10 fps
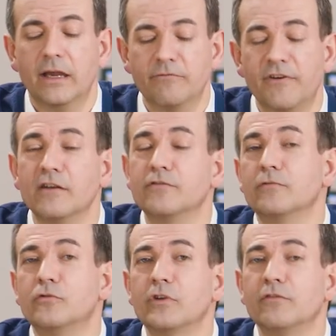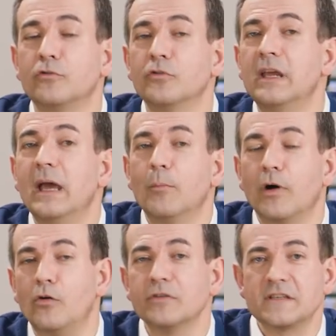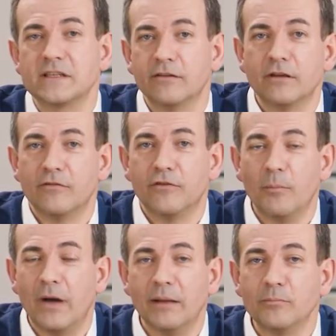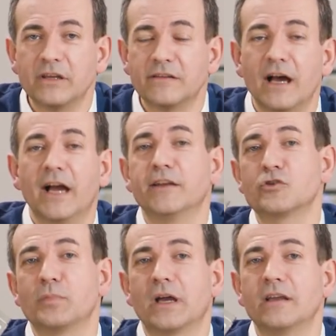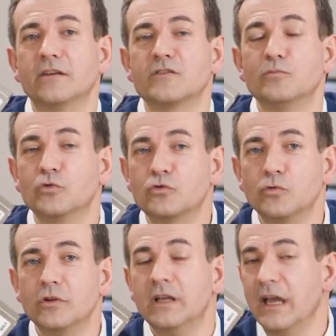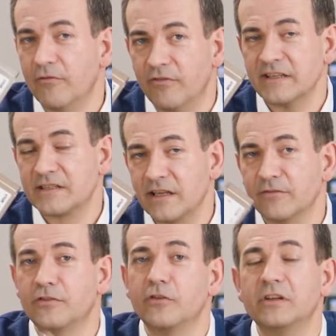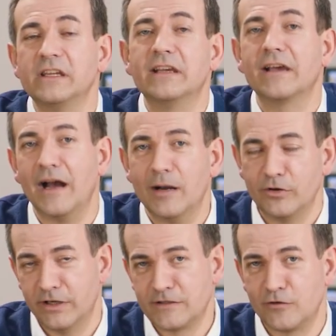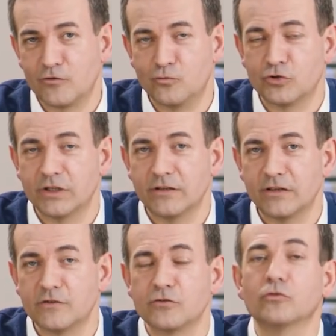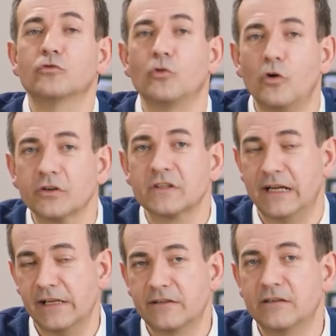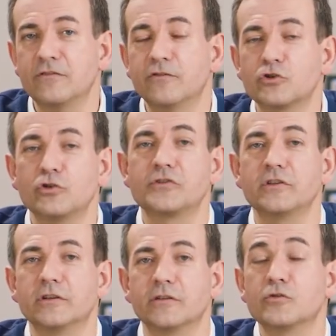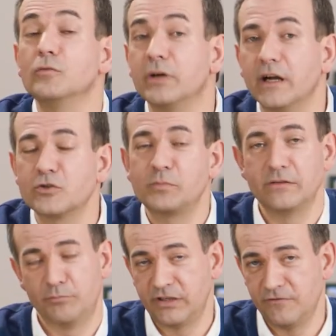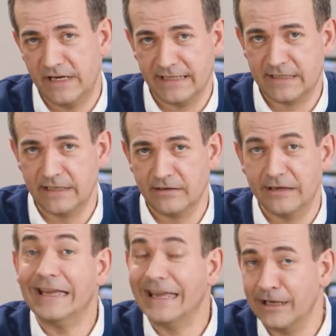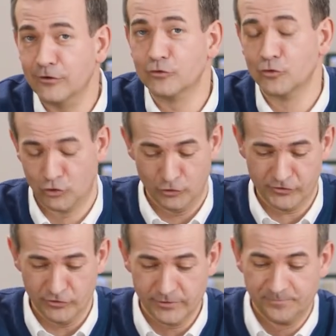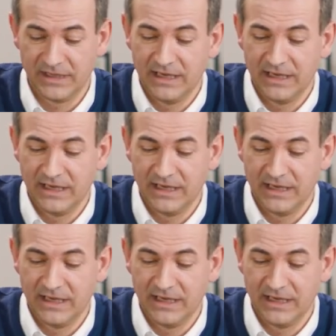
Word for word: Im Falle von Vodafone brauchen Sie dann vom Anbieter ein entsprechendes Modul, was dann für die Kabelnetze zuständig ist und dort halt die verschlüsselten, zum Beispiel Privatsender, entschlüsselt.